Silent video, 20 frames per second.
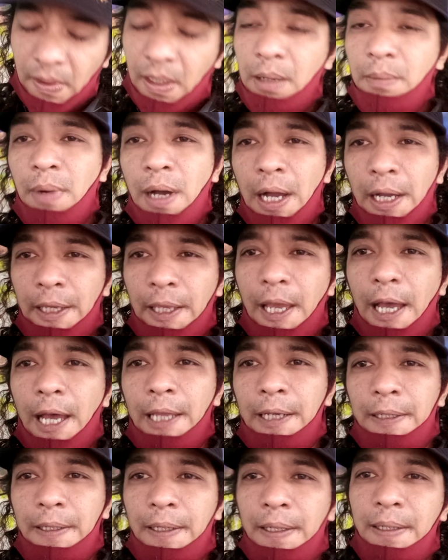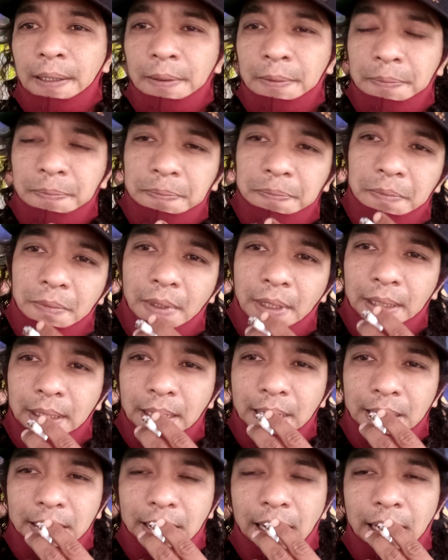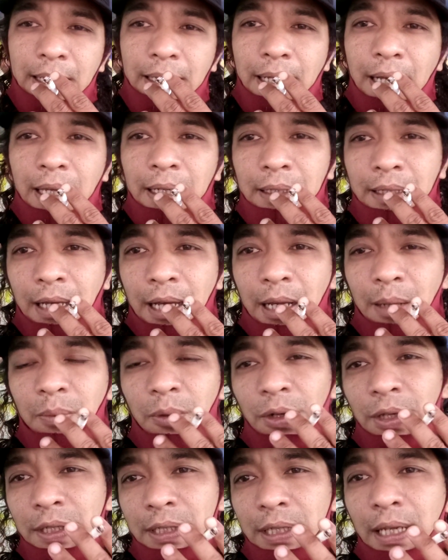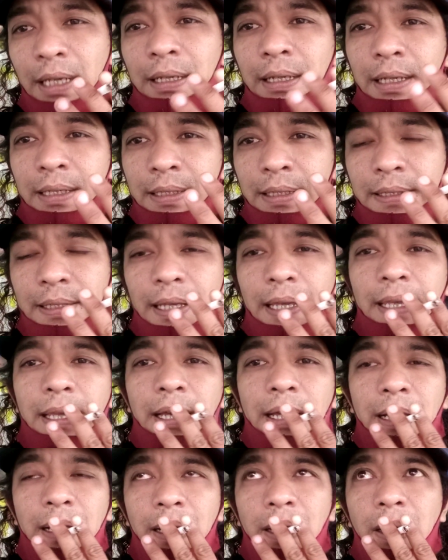kebahagiaan ya, ketersalingan, keharmonisan, kasih sayang.